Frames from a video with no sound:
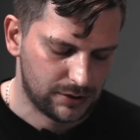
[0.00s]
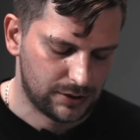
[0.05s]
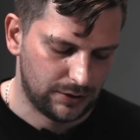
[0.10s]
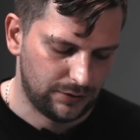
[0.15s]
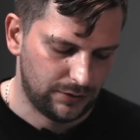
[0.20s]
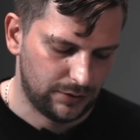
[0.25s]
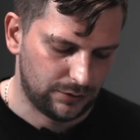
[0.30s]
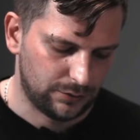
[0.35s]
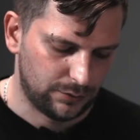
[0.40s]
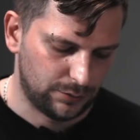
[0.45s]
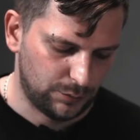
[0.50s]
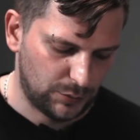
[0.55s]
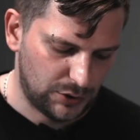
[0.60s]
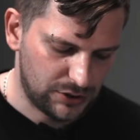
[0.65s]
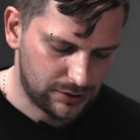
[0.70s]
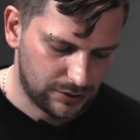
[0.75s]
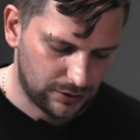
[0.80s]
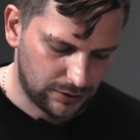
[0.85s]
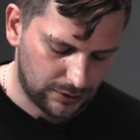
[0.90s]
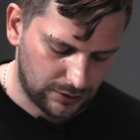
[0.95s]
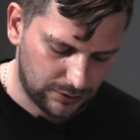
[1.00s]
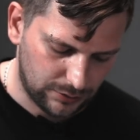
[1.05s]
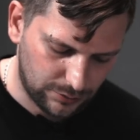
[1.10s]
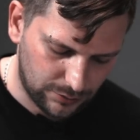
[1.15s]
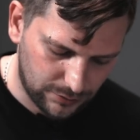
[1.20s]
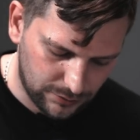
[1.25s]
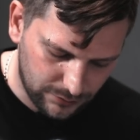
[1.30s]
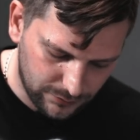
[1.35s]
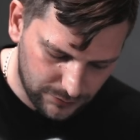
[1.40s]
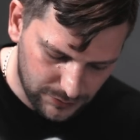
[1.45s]
советовать мастера,
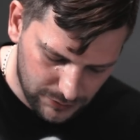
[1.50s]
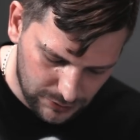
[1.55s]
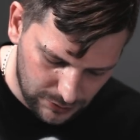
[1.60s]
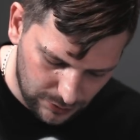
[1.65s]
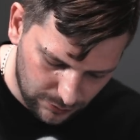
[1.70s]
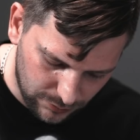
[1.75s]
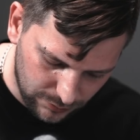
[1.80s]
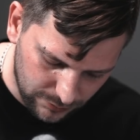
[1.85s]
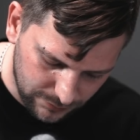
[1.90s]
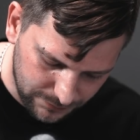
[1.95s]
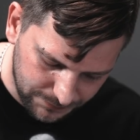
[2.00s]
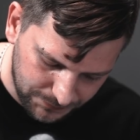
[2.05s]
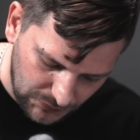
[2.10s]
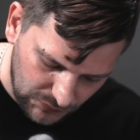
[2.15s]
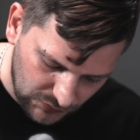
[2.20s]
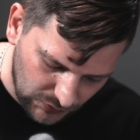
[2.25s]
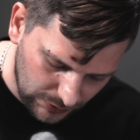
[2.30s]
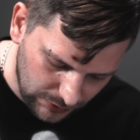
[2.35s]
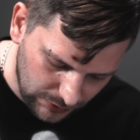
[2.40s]
который силен в